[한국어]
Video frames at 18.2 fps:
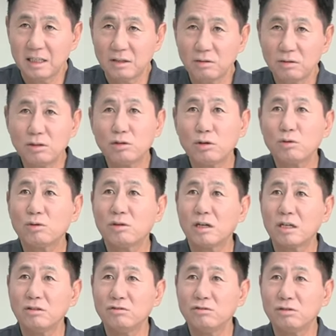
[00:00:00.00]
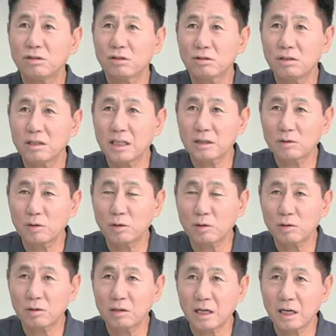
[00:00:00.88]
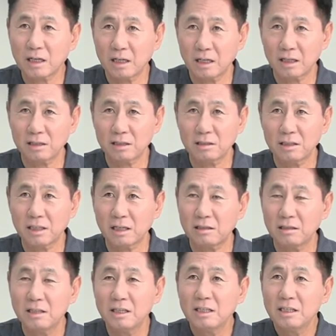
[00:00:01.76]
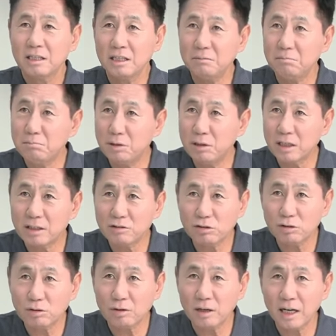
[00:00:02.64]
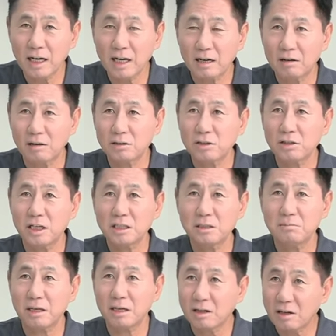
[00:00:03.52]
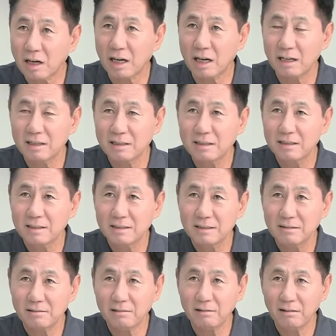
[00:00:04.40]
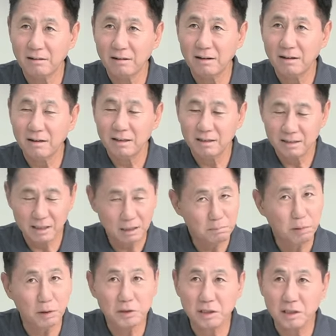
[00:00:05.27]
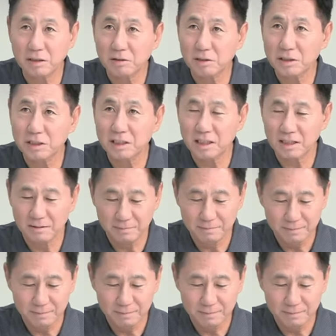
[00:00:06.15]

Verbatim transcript: 우리 존경하는 윤석열 대통령 가깝게서 나를 임명해 줄 거야. 걱정하지 말아라. 나는 버틸 것이다.